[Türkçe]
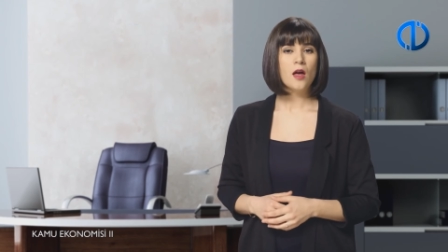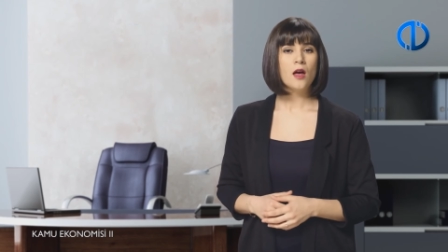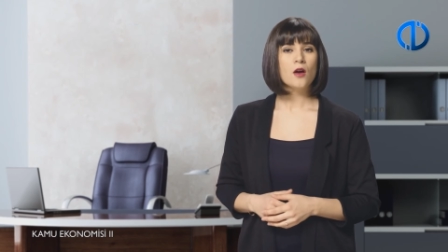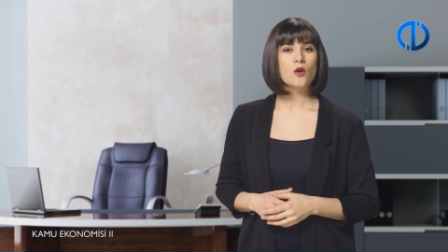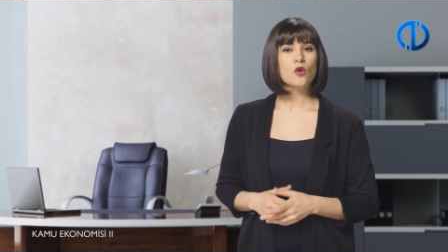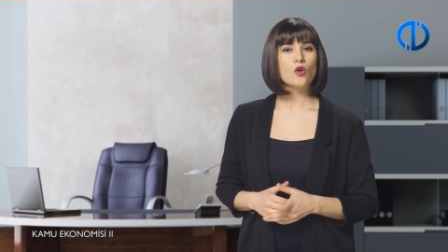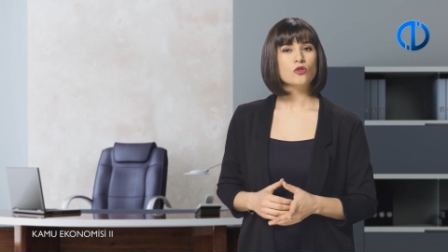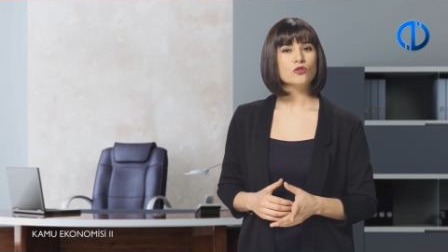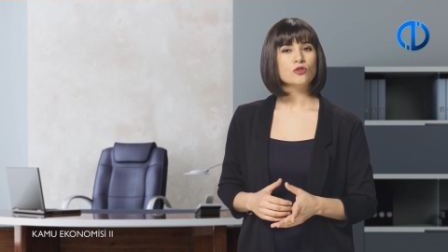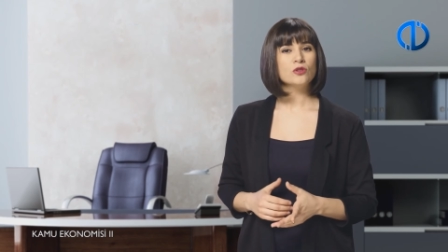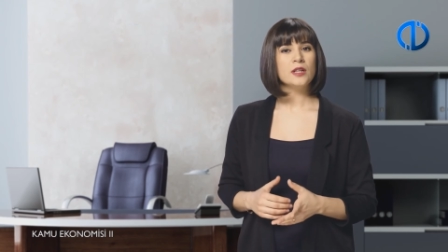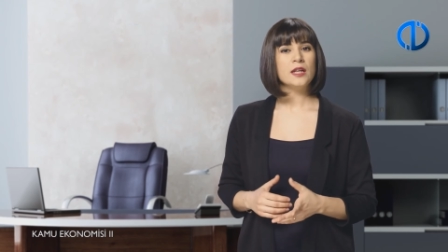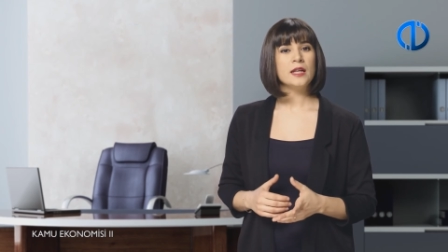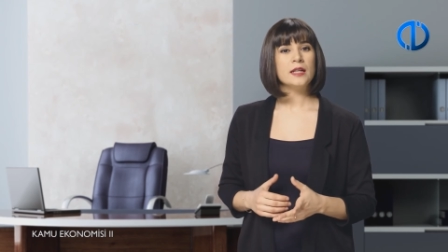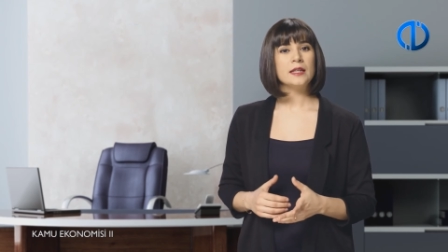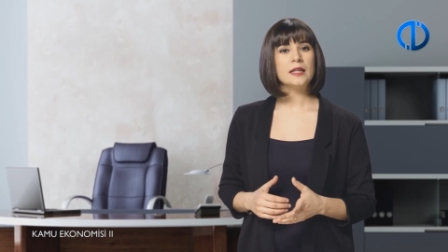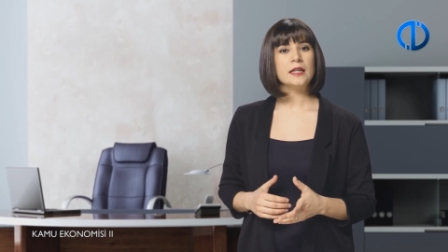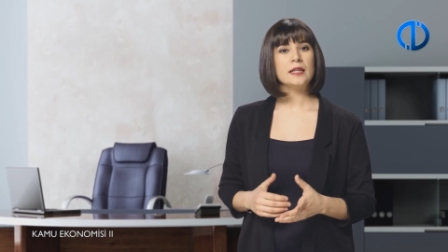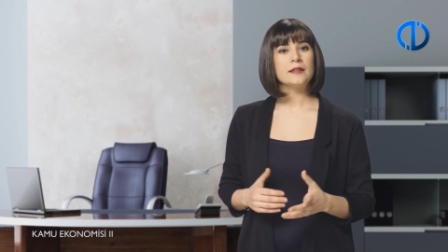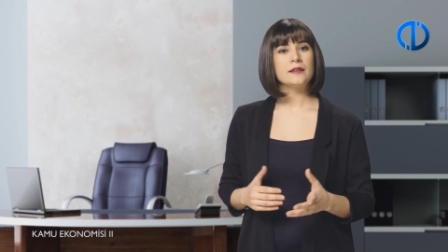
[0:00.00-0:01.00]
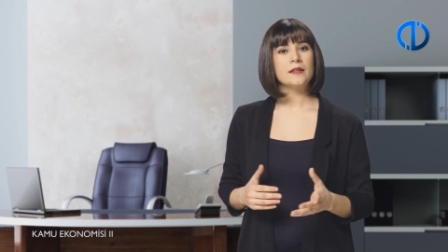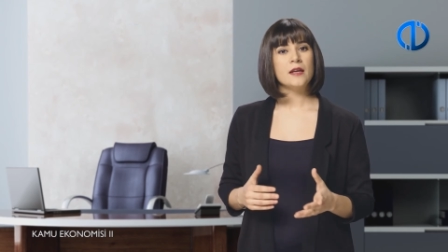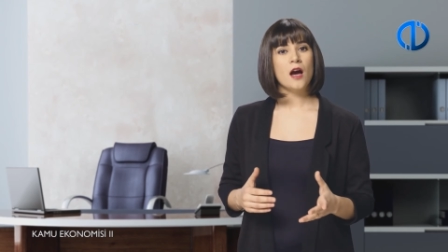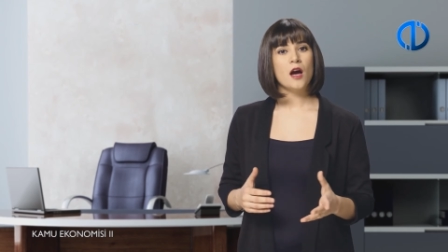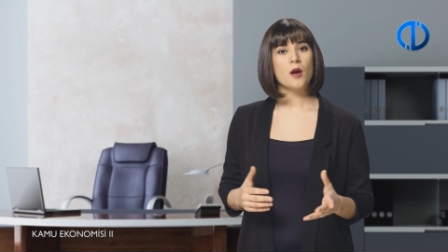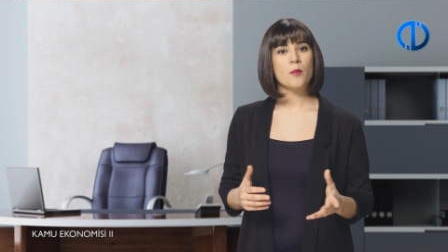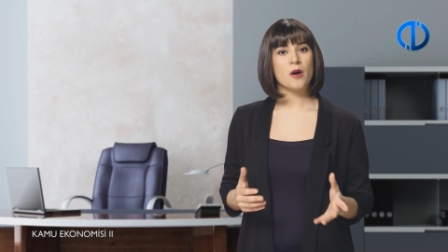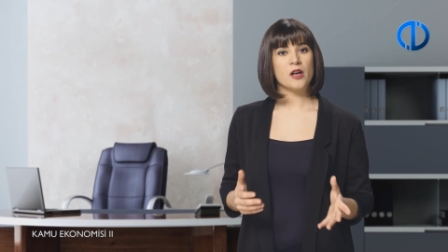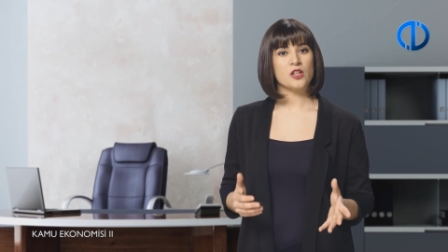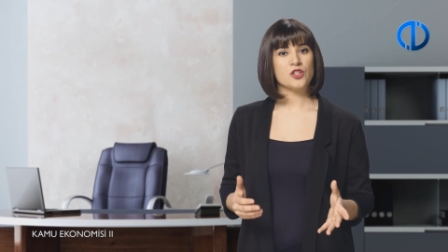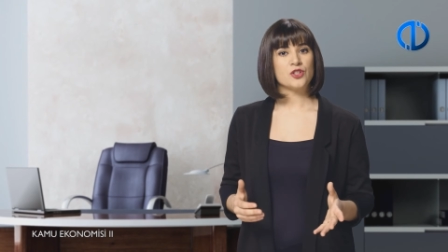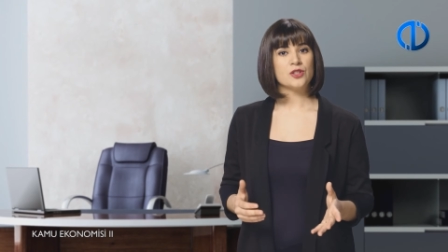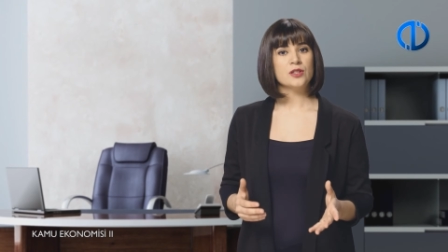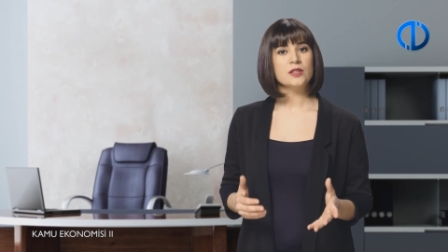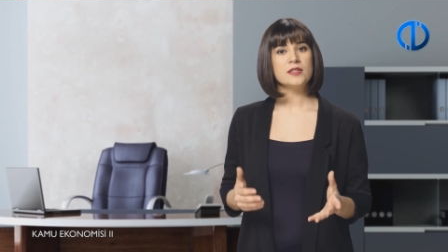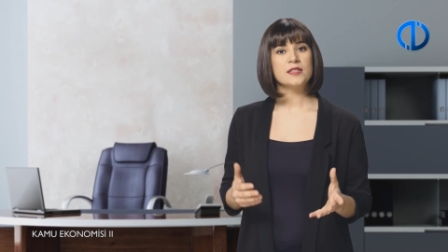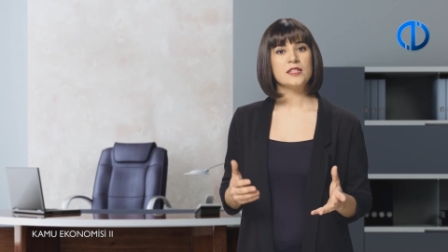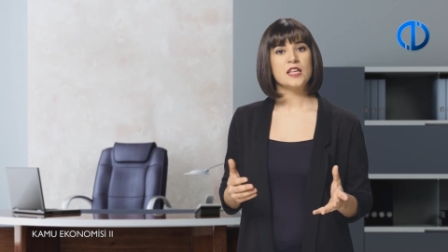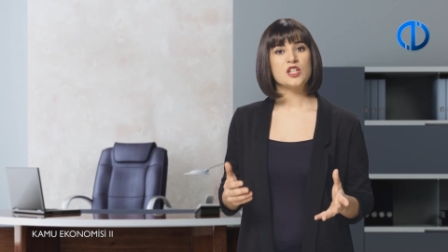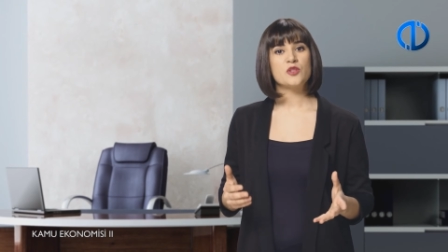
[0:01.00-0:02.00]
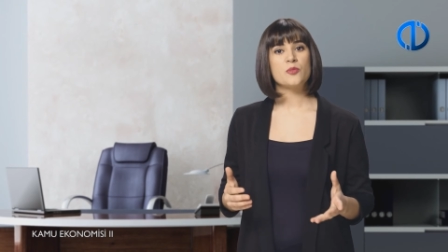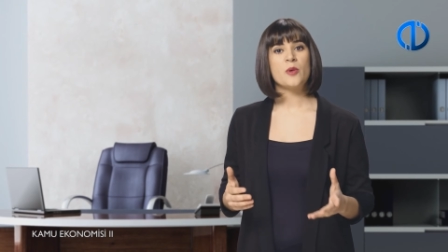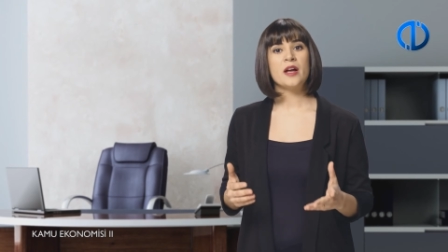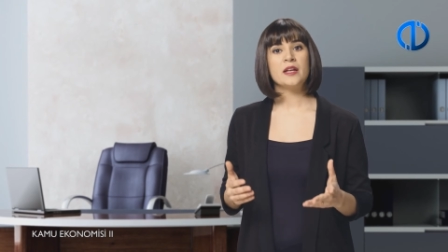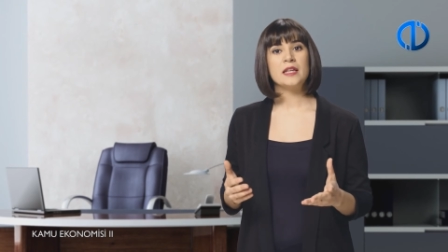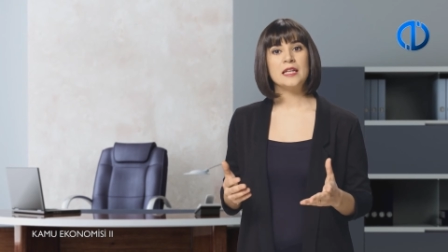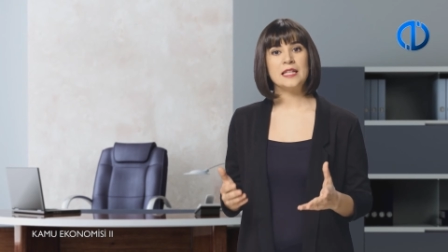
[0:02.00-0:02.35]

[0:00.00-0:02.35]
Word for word: Konuyla ilgili diğer başlık seçmen